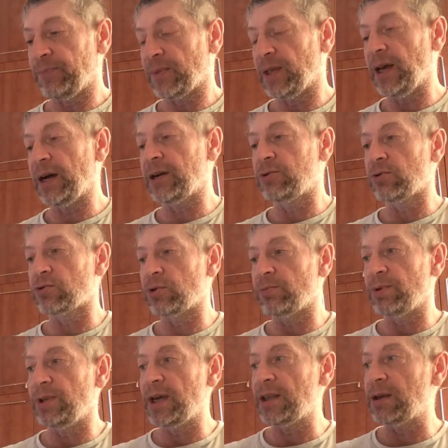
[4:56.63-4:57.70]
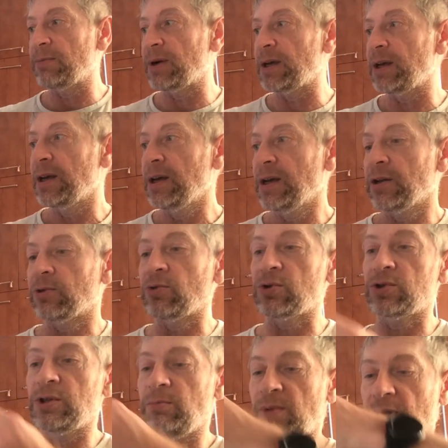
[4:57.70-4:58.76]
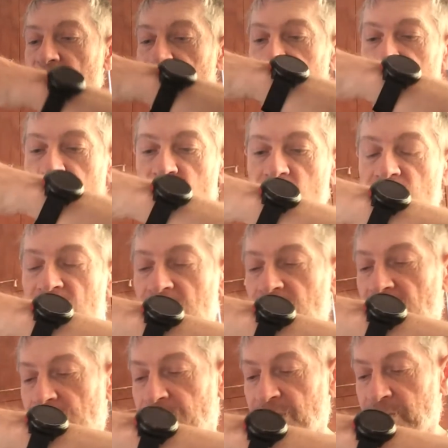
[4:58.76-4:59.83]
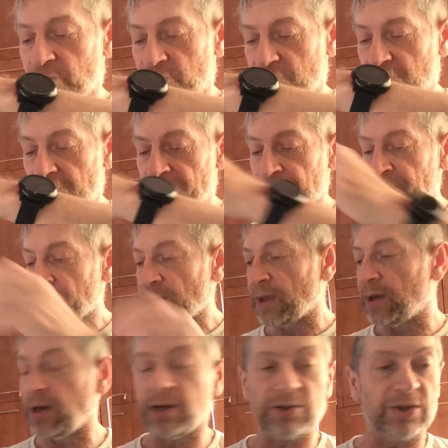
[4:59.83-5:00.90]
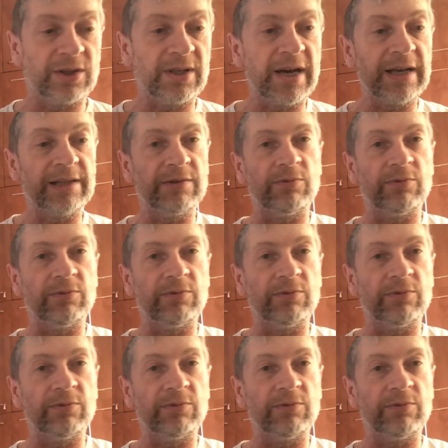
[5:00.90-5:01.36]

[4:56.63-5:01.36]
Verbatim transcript: Я хочу, чтобы дети мои тоже имели вот такой формат. Потому что Э, читать.